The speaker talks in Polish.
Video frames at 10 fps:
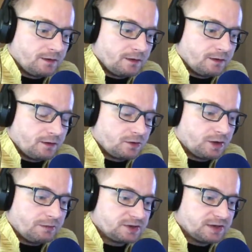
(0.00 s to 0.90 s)
które
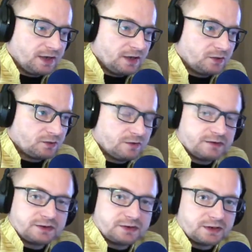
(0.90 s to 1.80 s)
posiadają
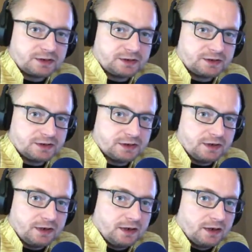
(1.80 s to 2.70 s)
towarzysze Kryszny.
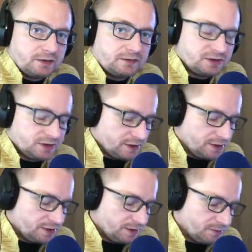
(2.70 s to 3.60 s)
Towarzysze
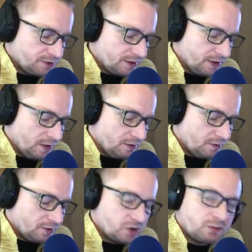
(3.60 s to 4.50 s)
Kryszny posiadają,
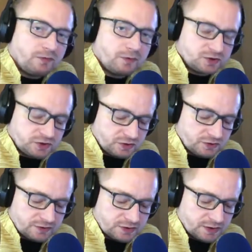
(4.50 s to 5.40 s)
jeżeli mówimy oczywiście o
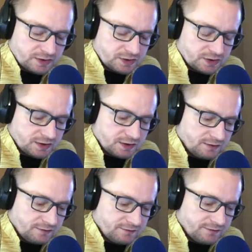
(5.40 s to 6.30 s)
towarzyszach Kryszny w,